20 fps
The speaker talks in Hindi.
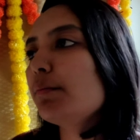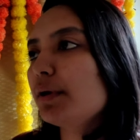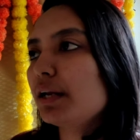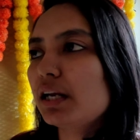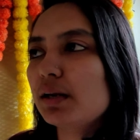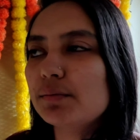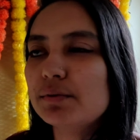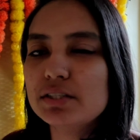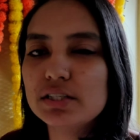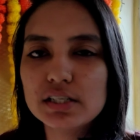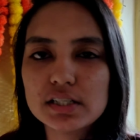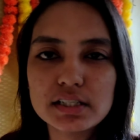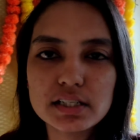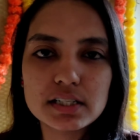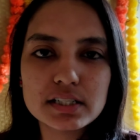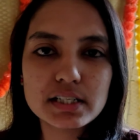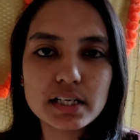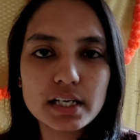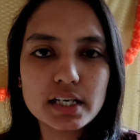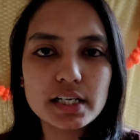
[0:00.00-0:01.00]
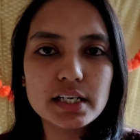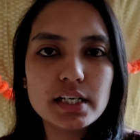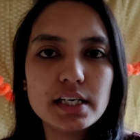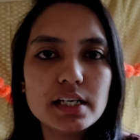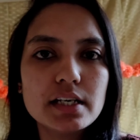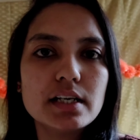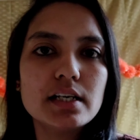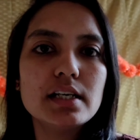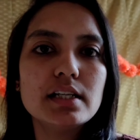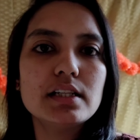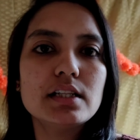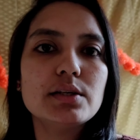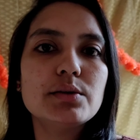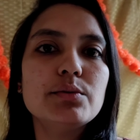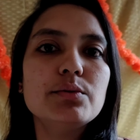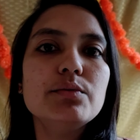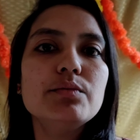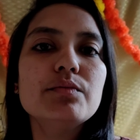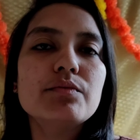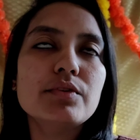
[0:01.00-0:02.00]
पहले मैं जल्दी जल्दी से क्लीनिंग कर लेती
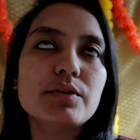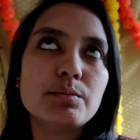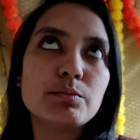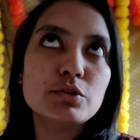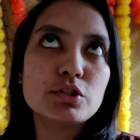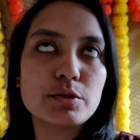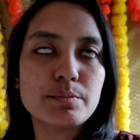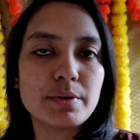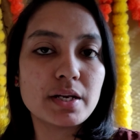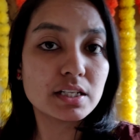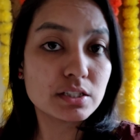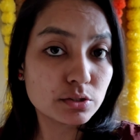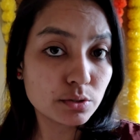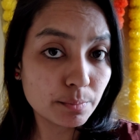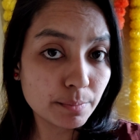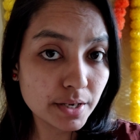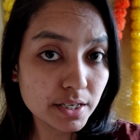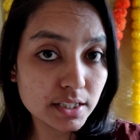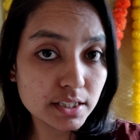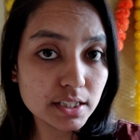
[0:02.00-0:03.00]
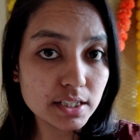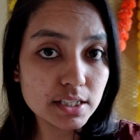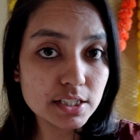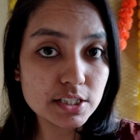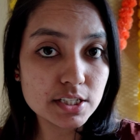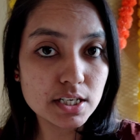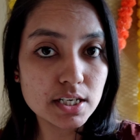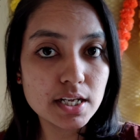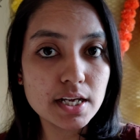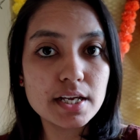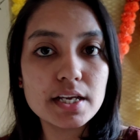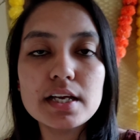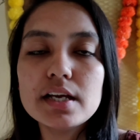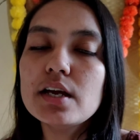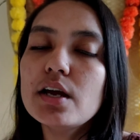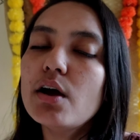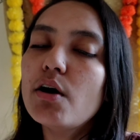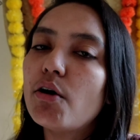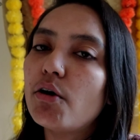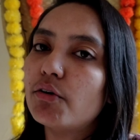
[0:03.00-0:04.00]
हूँ फिर मुझे प्लांट्स को पानी देने जाना है
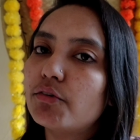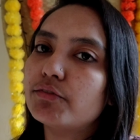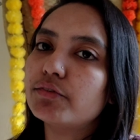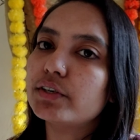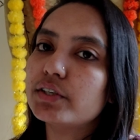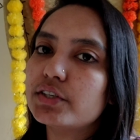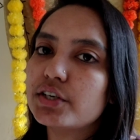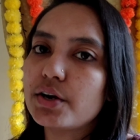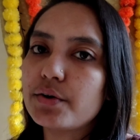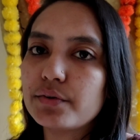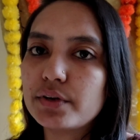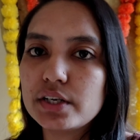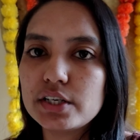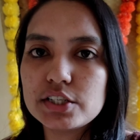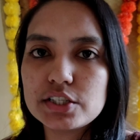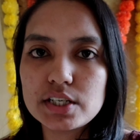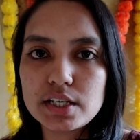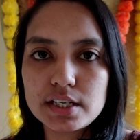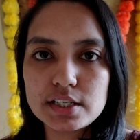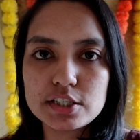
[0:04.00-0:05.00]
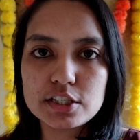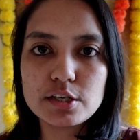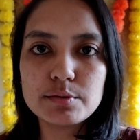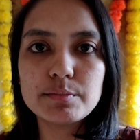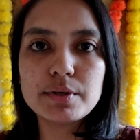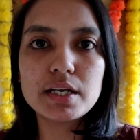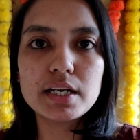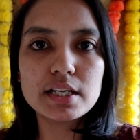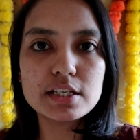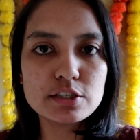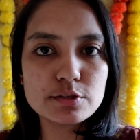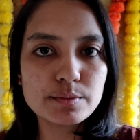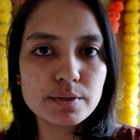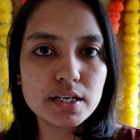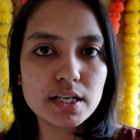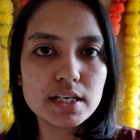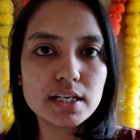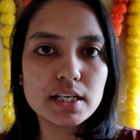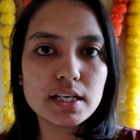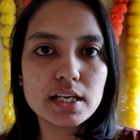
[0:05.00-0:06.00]
और फिर जाऊंगी नीचे किचन में लंच
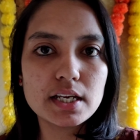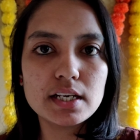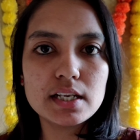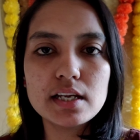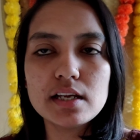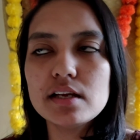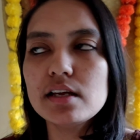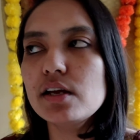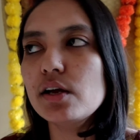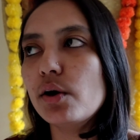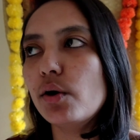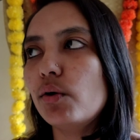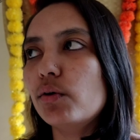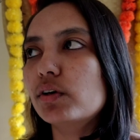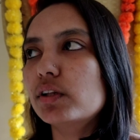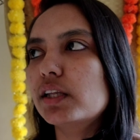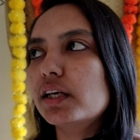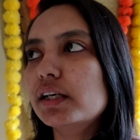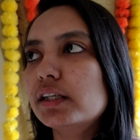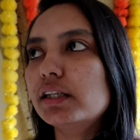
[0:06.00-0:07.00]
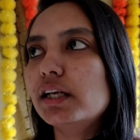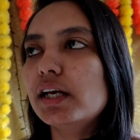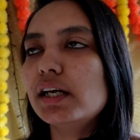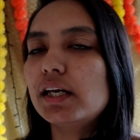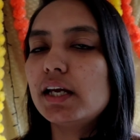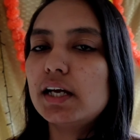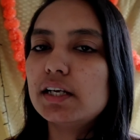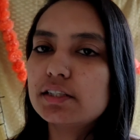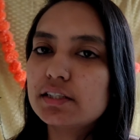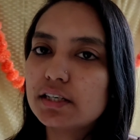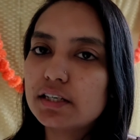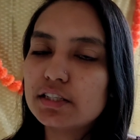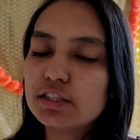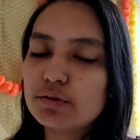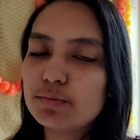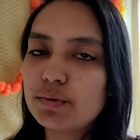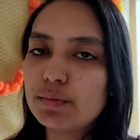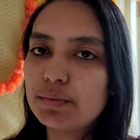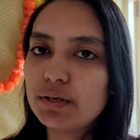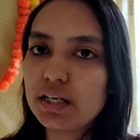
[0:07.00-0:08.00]
बनाने के लिए और देखते हैं कि आज
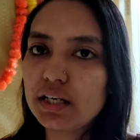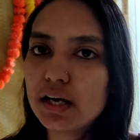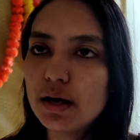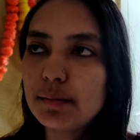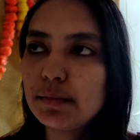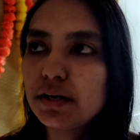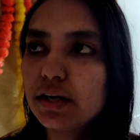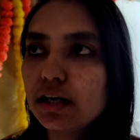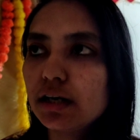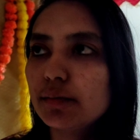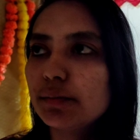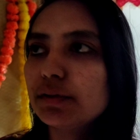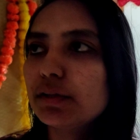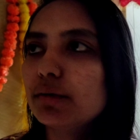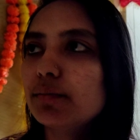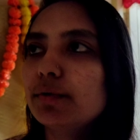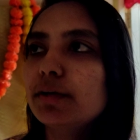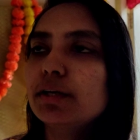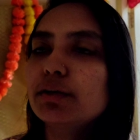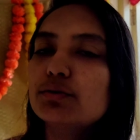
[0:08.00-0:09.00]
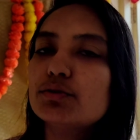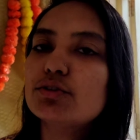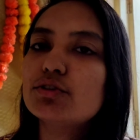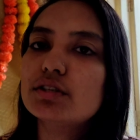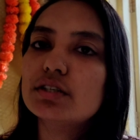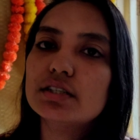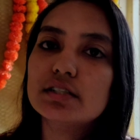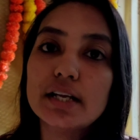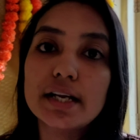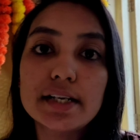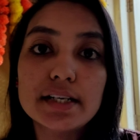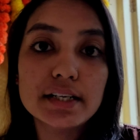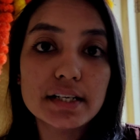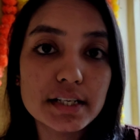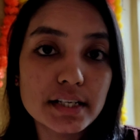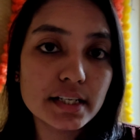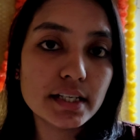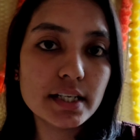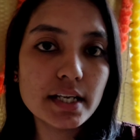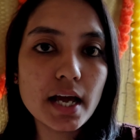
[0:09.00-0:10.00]
लंच में भी क्या बनाया अभी तक मैंने कुछ डिसाइड
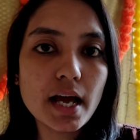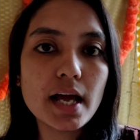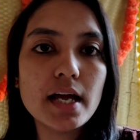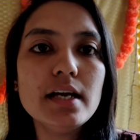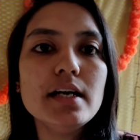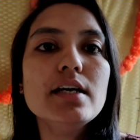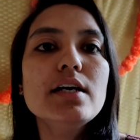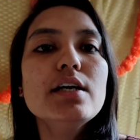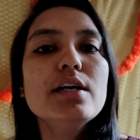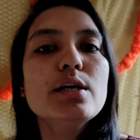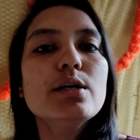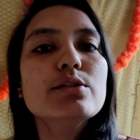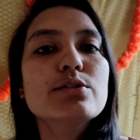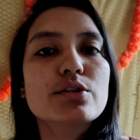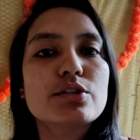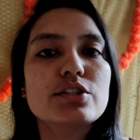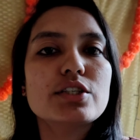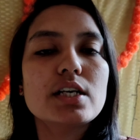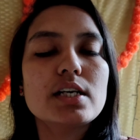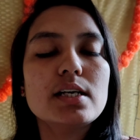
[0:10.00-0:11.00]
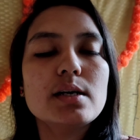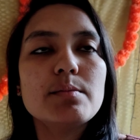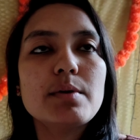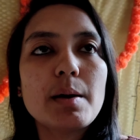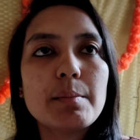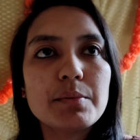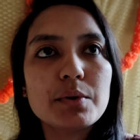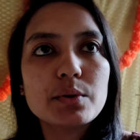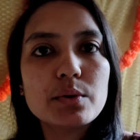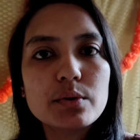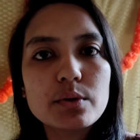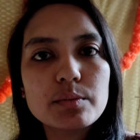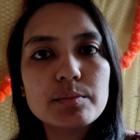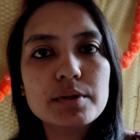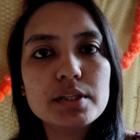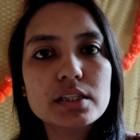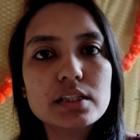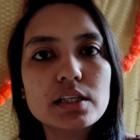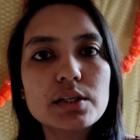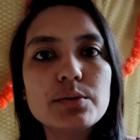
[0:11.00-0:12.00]
नहीं किया है सो चलिए अब आप लोगों को
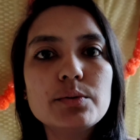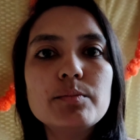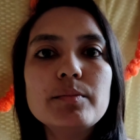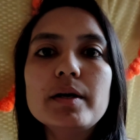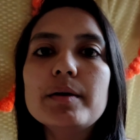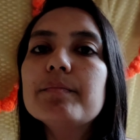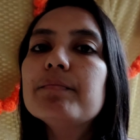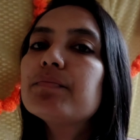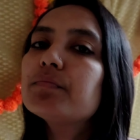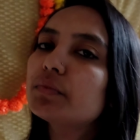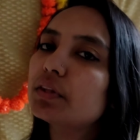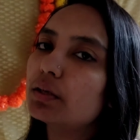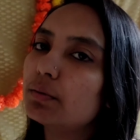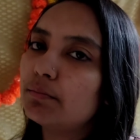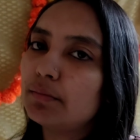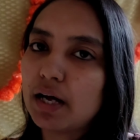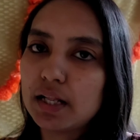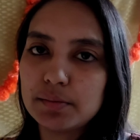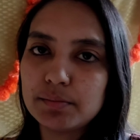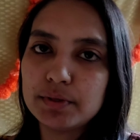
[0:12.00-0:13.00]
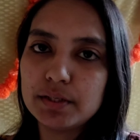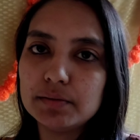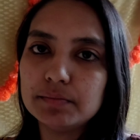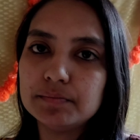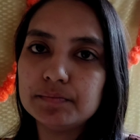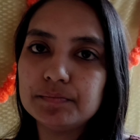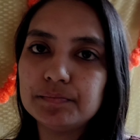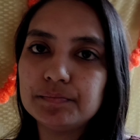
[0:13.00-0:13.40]
मिलती हूँ मैं बाद में